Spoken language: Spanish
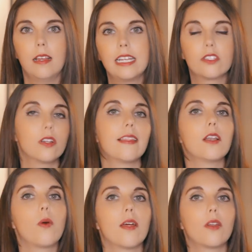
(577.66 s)
Esto le da
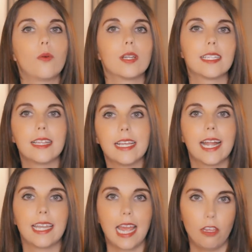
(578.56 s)
al cuadro una estética
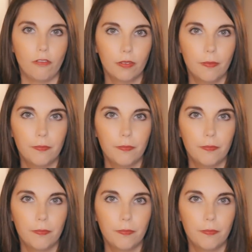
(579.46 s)
naif,